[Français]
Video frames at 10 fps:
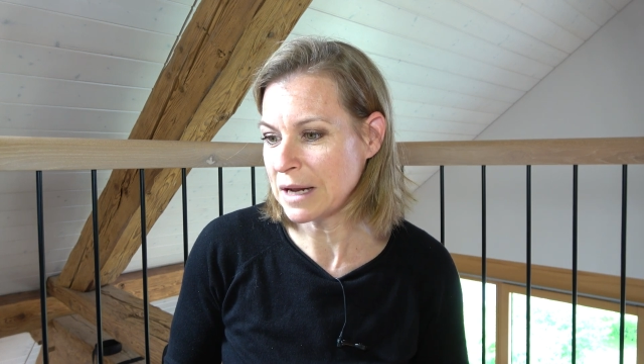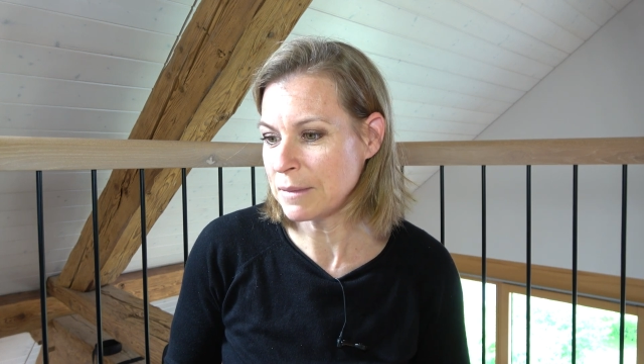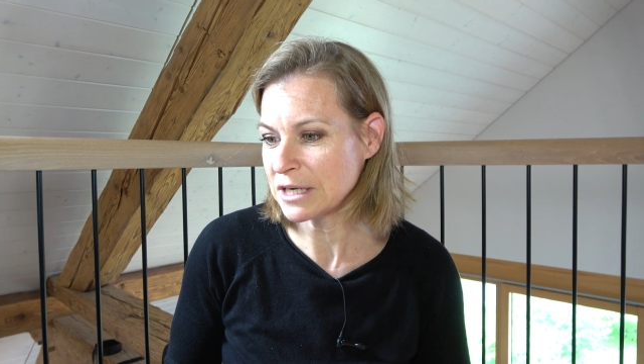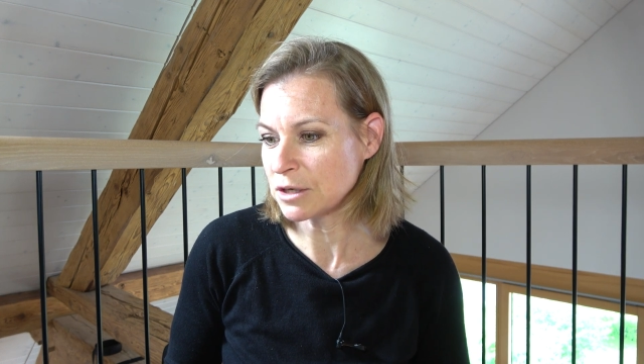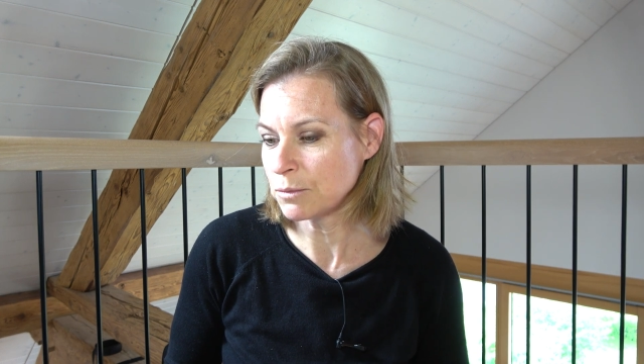elle
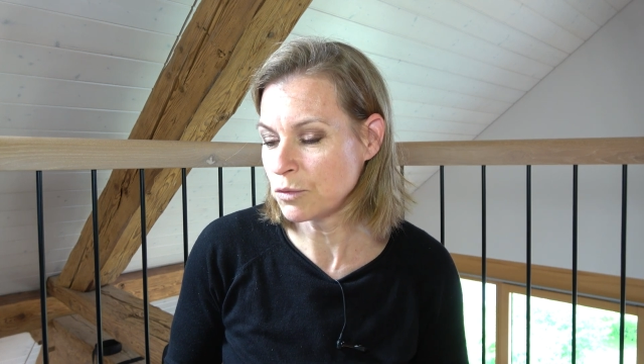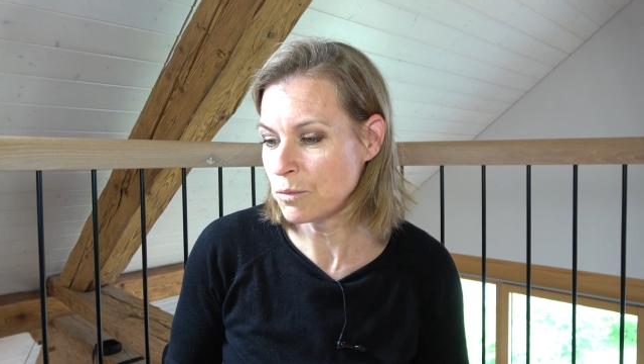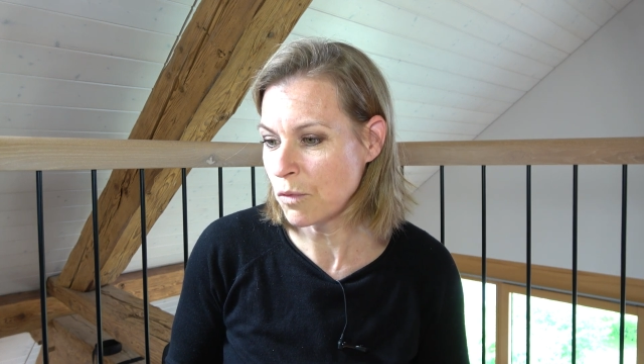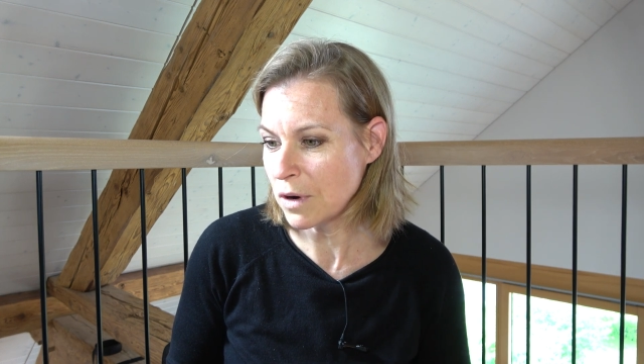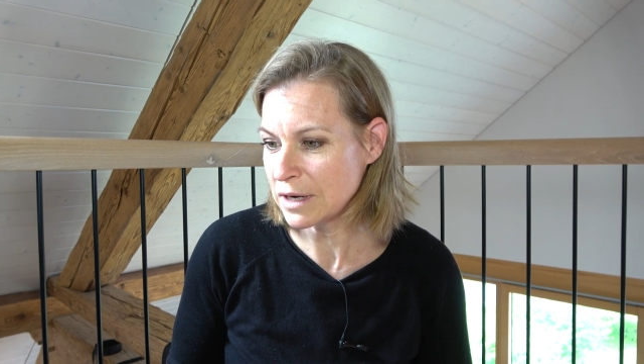marche un peu
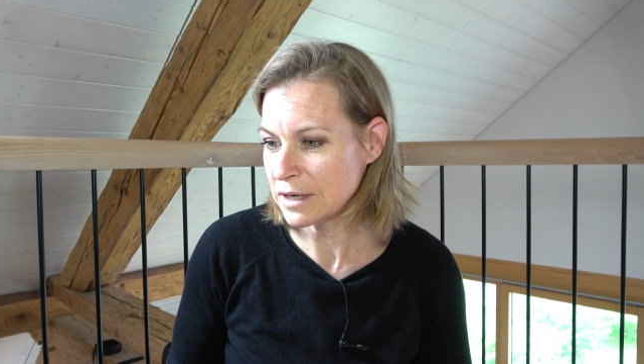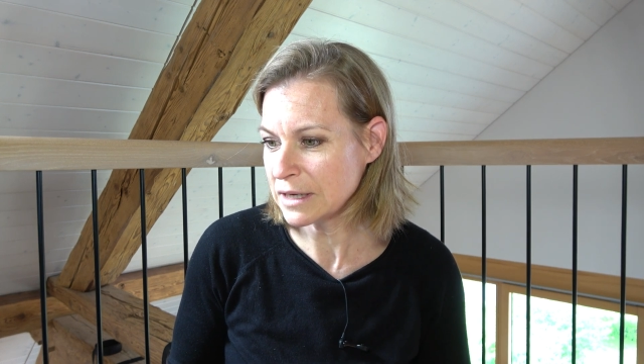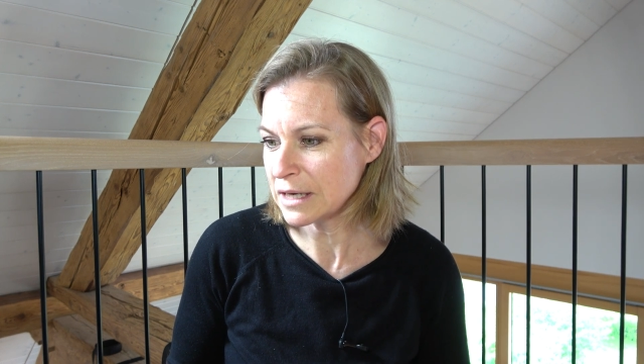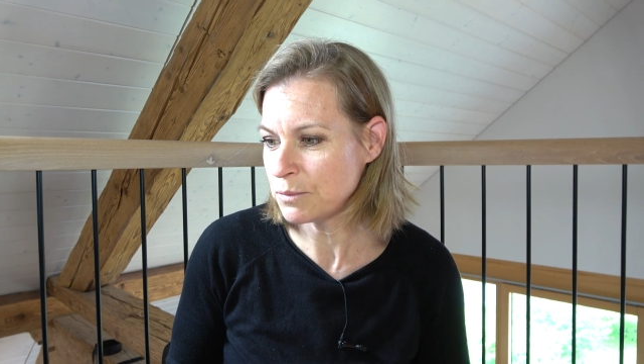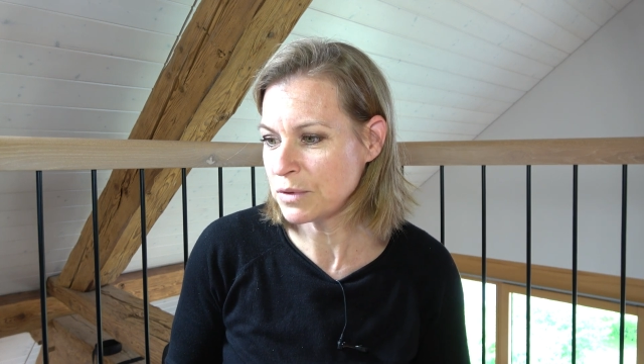
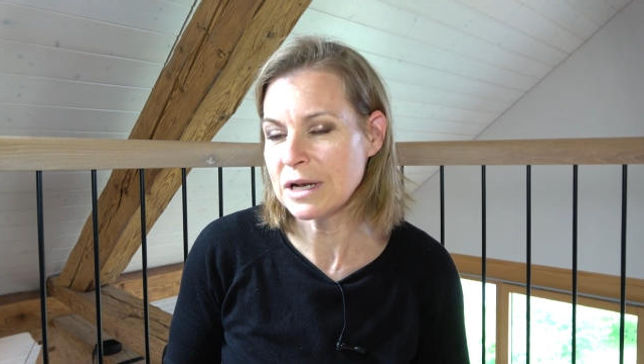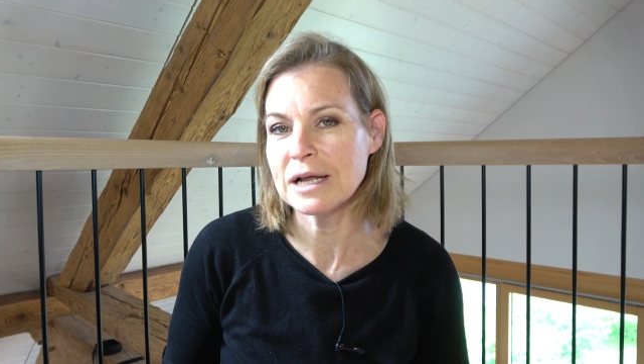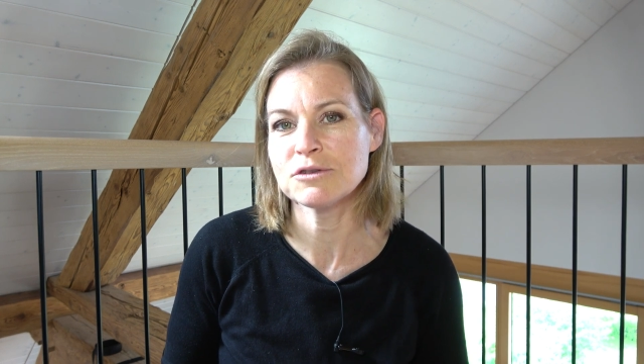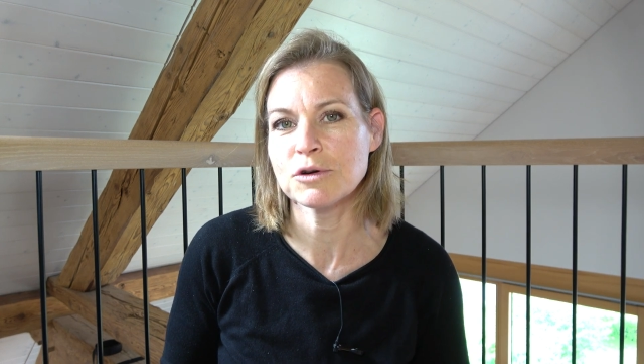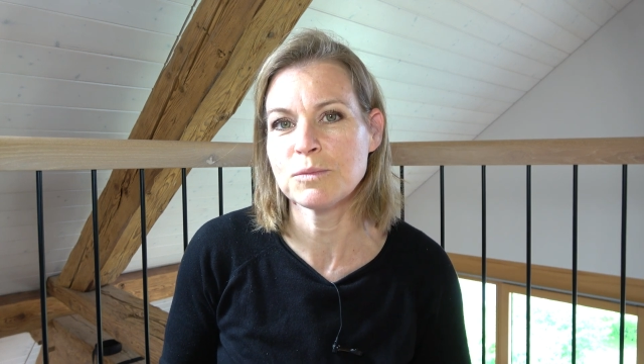moins et puis elle
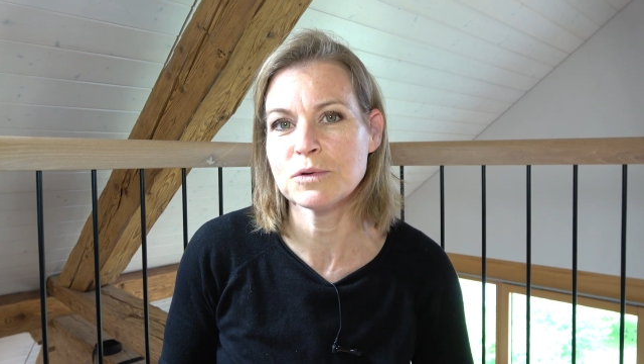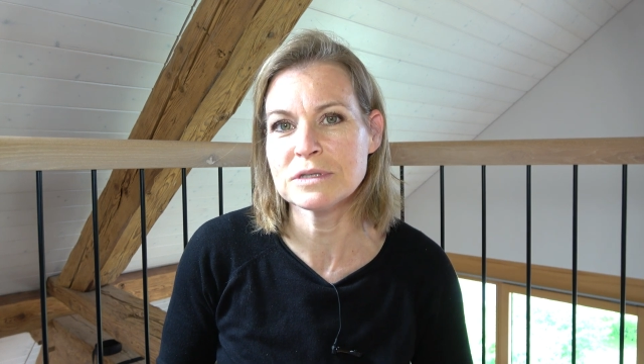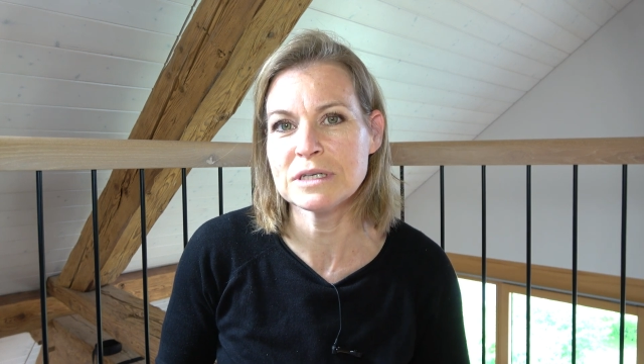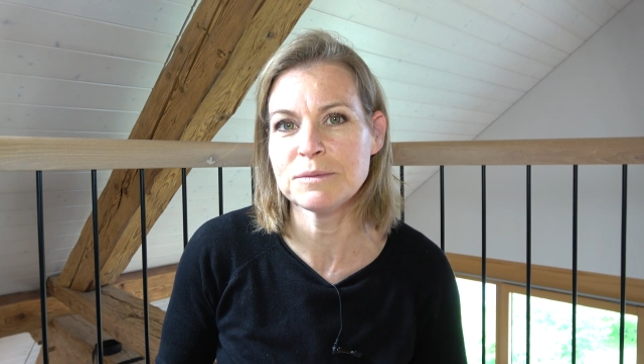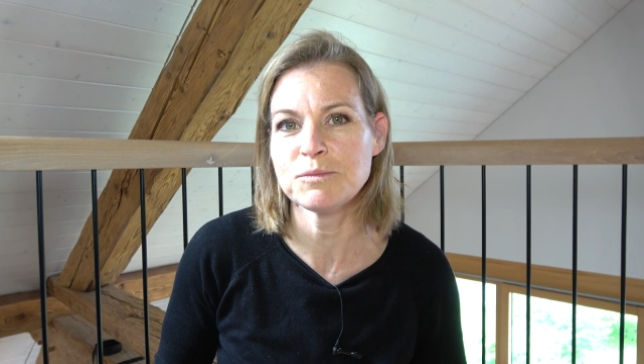laisse reposer